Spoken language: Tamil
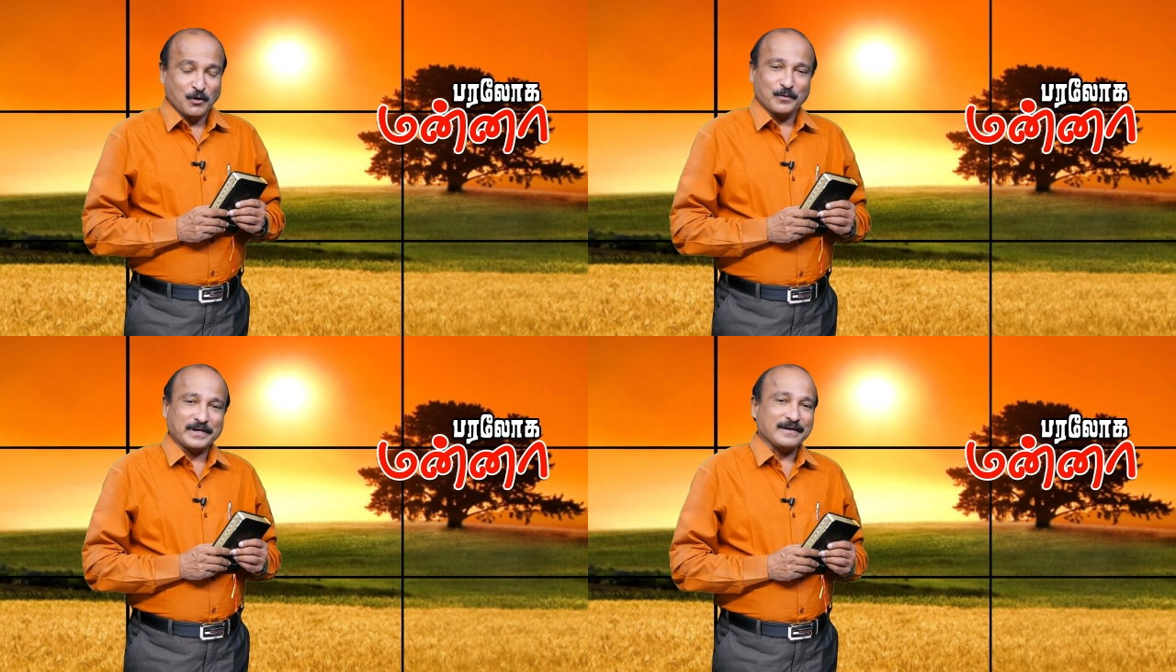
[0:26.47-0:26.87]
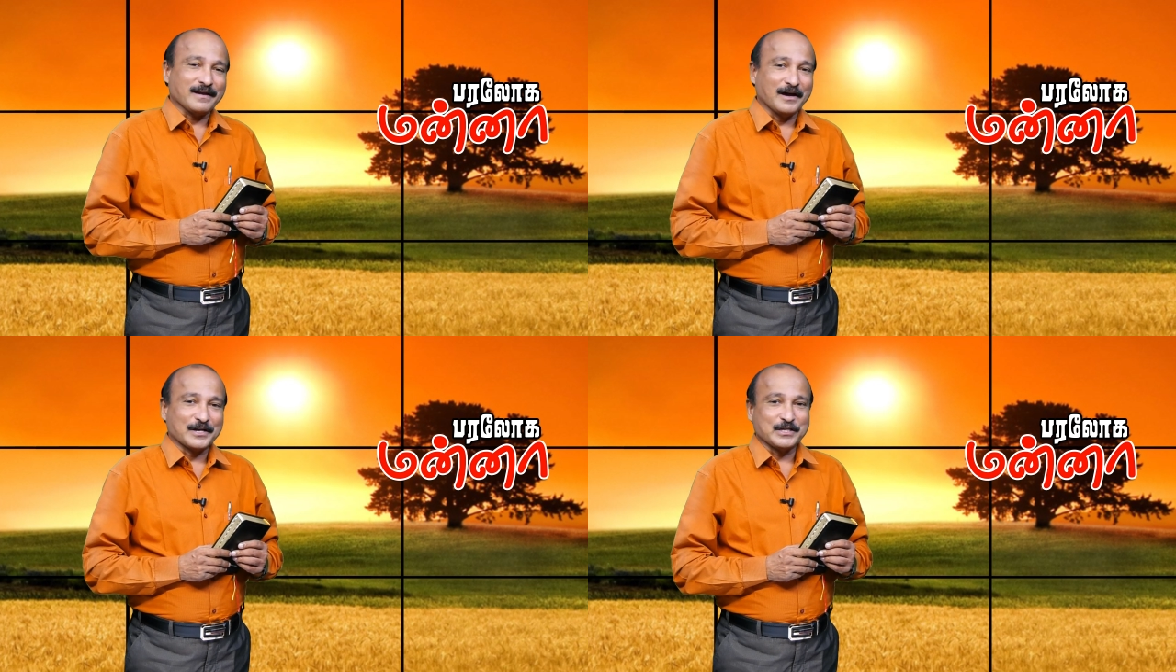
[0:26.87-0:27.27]
உங்கள்
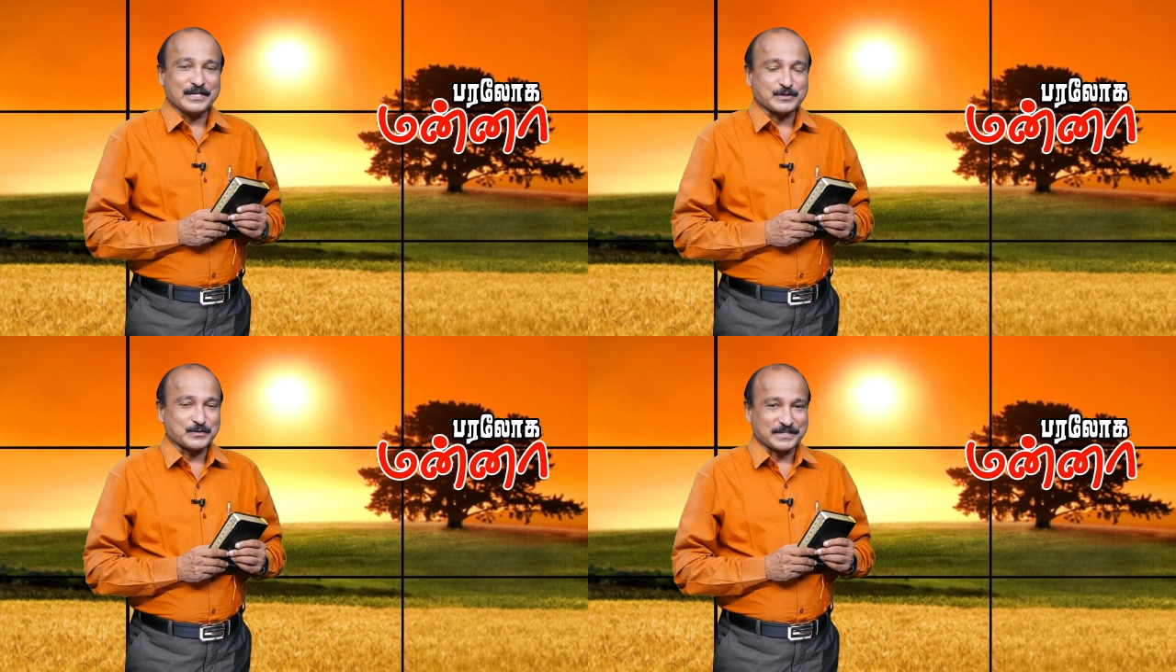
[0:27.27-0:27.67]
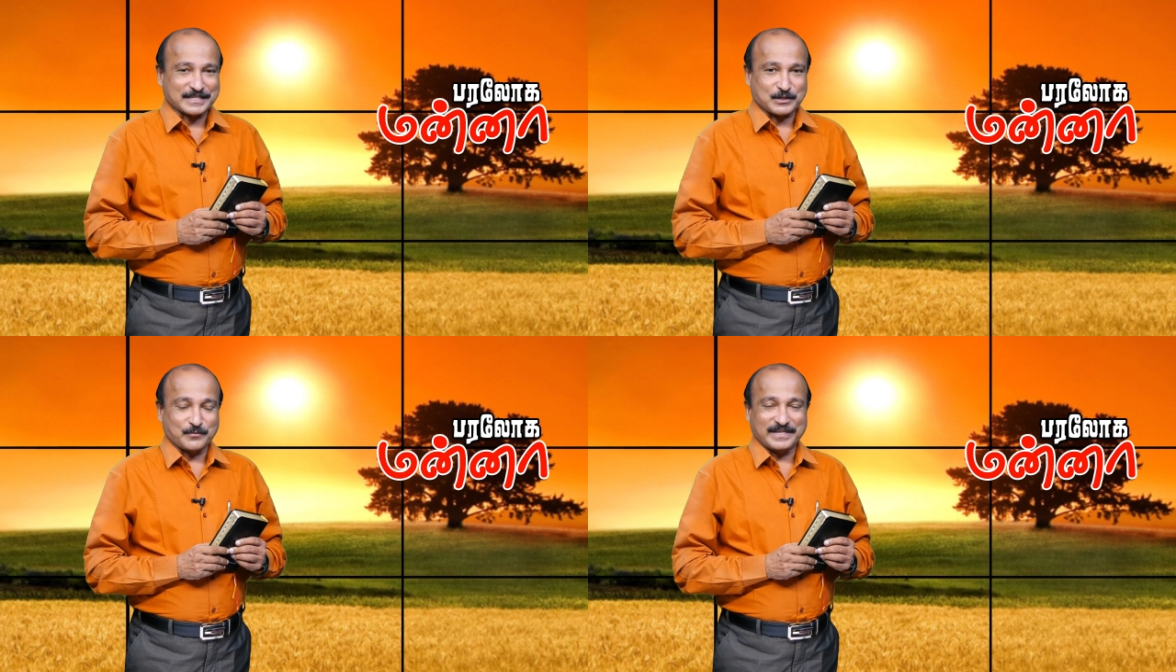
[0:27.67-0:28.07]
எல்லாரும் இயேசு
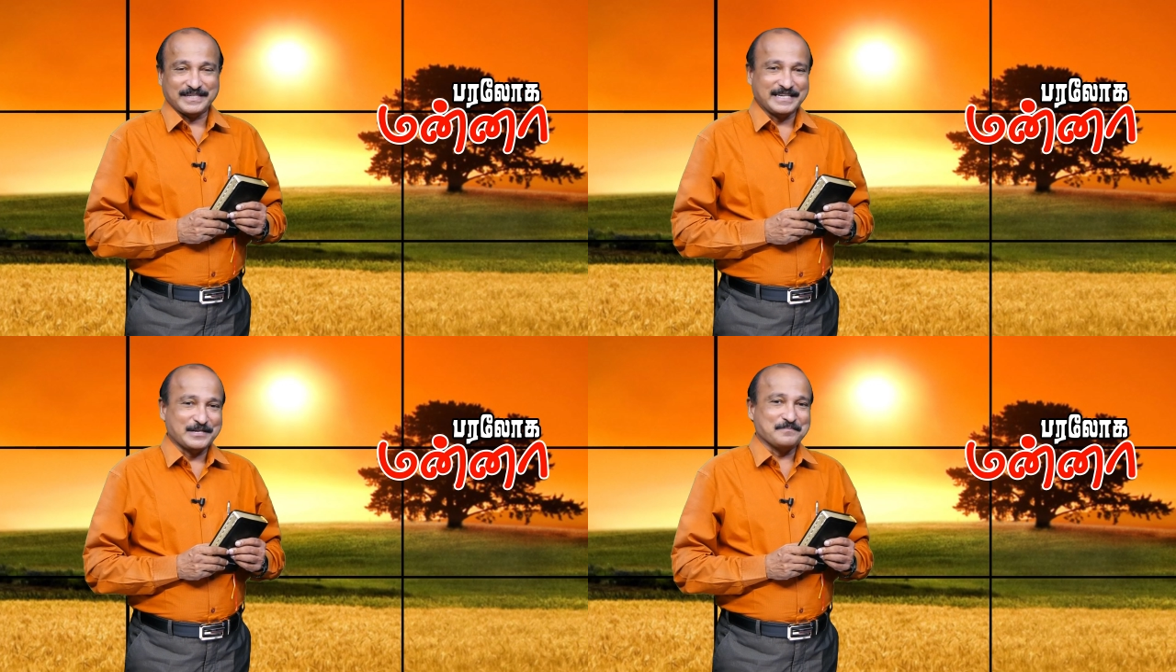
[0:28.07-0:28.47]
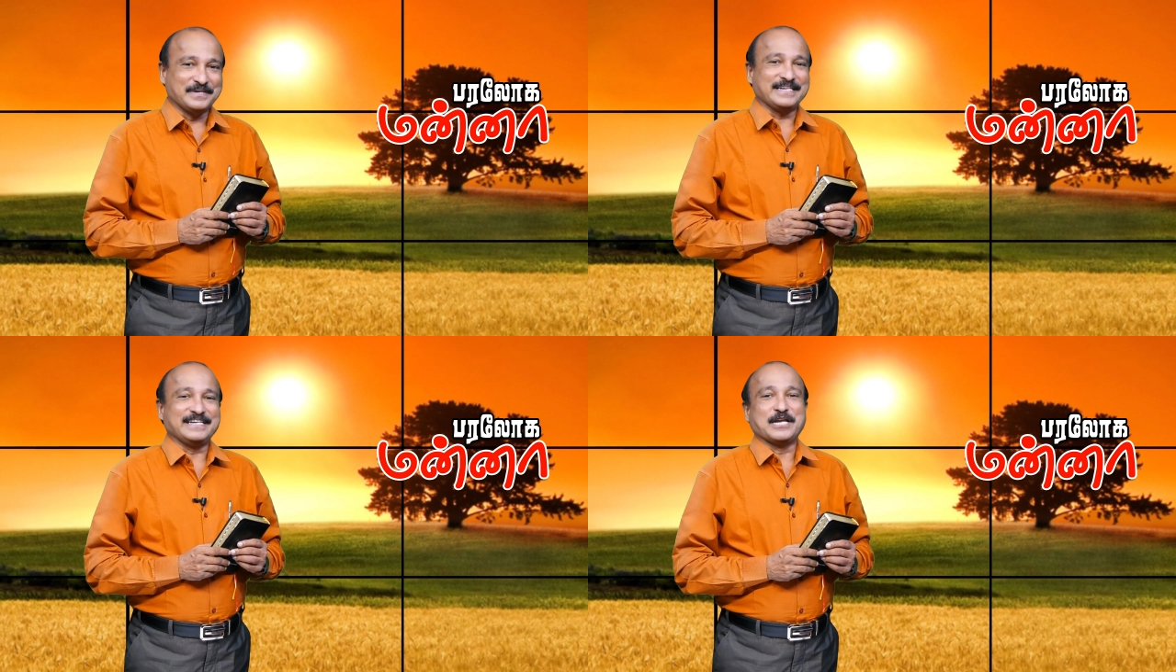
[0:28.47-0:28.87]
கிறிஸ்துவின்
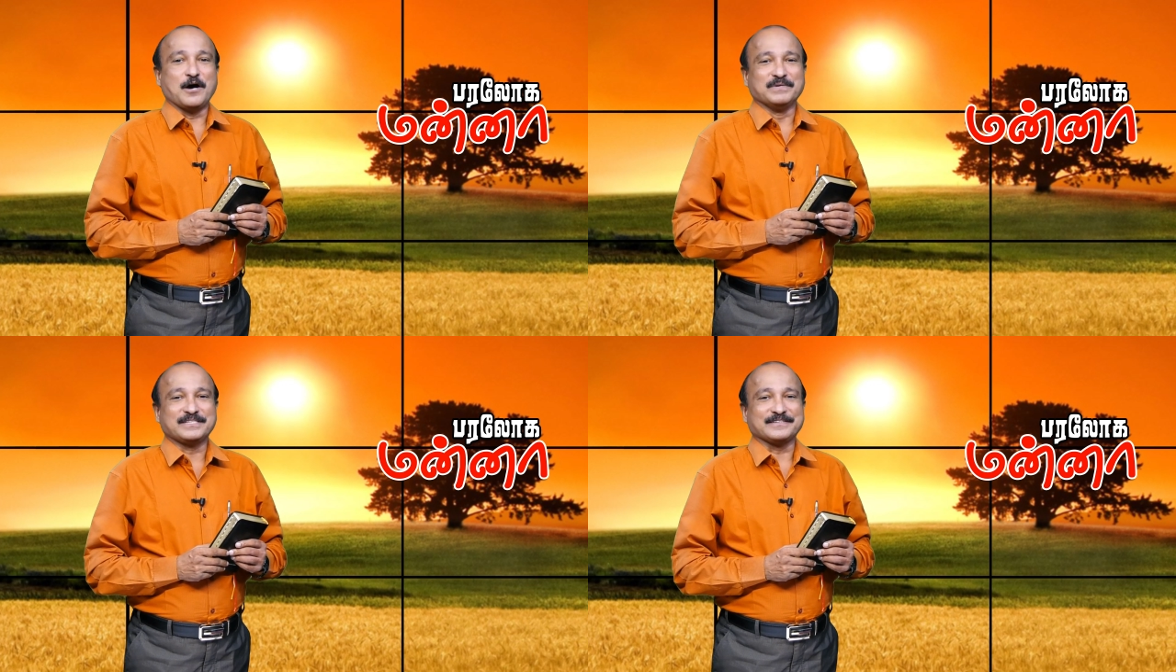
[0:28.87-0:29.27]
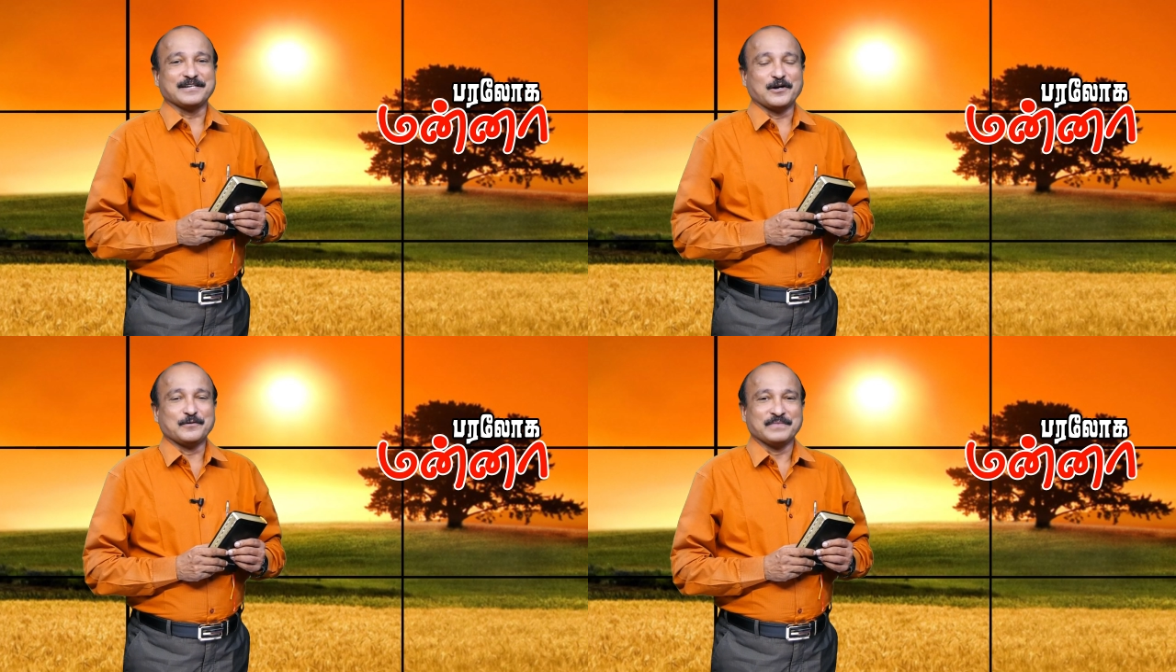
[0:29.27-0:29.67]
இன்ப இனி
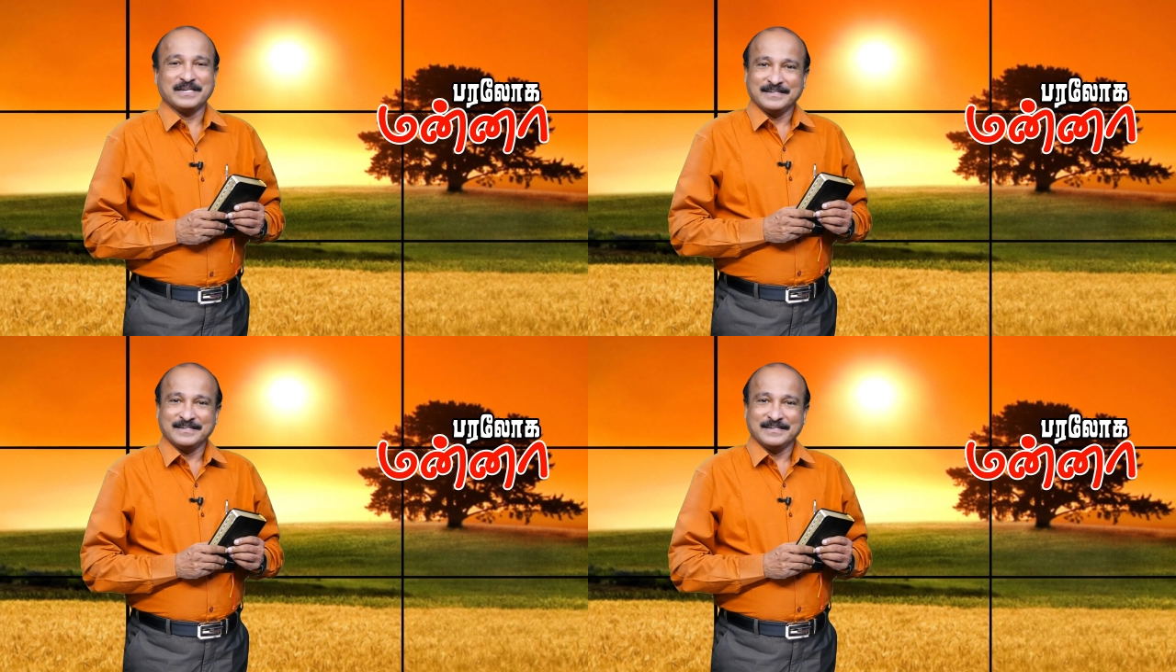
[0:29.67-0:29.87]
நாமத்தினாலும்